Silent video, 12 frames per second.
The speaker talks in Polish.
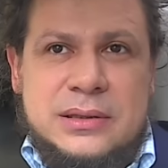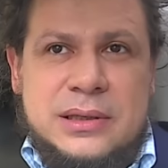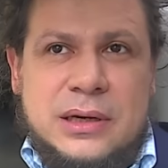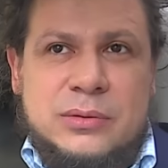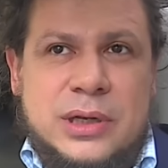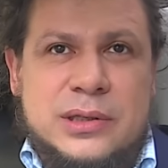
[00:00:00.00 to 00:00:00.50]

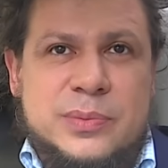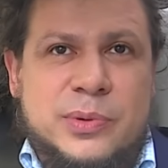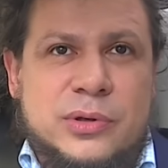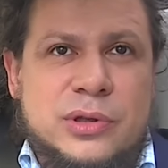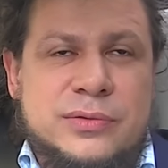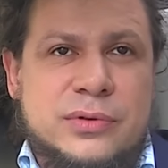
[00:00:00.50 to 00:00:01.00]
yy, akurat
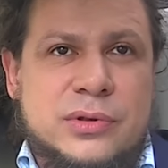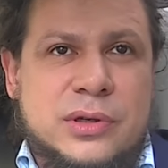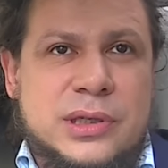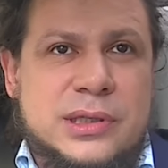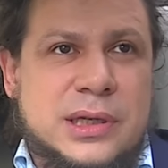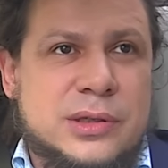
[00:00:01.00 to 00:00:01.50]
sportowo
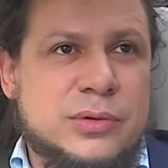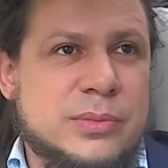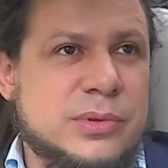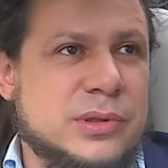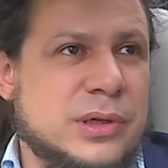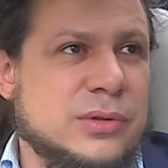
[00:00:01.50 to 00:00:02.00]
trochę
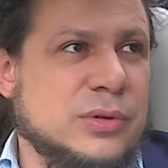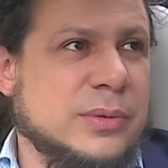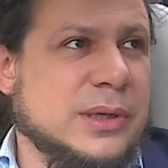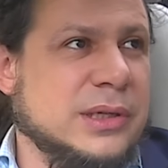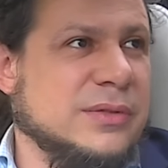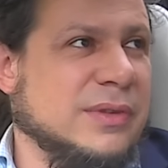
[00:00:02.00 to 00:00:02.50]
straciłem, bo
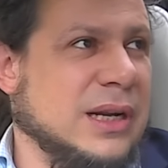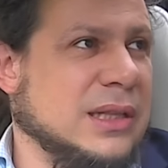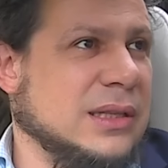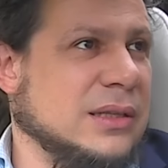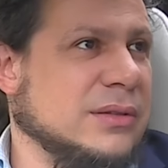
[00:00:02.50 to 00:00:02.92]
straciłem jakieś dwa lata,